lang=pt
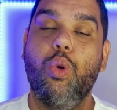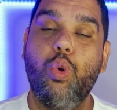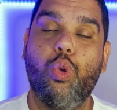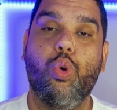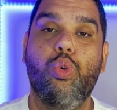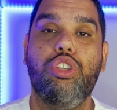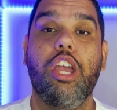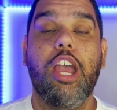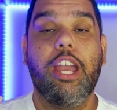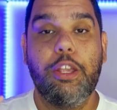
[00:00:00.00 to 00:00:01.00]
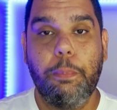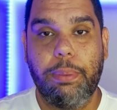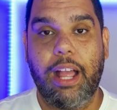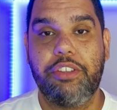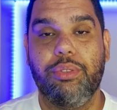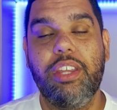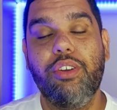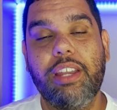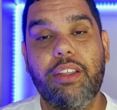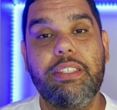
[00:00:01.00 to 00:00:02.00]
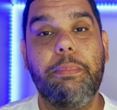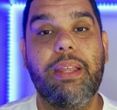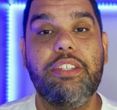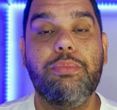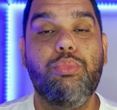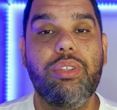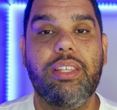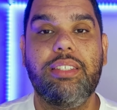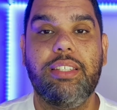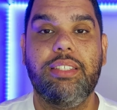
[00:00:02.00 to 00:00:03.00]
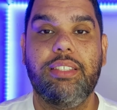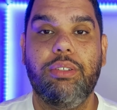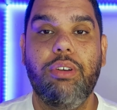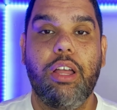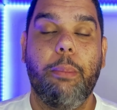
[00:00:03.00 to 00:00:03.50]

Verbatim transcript: O Gold e o Platinum. E eu quero que você preste muita atenção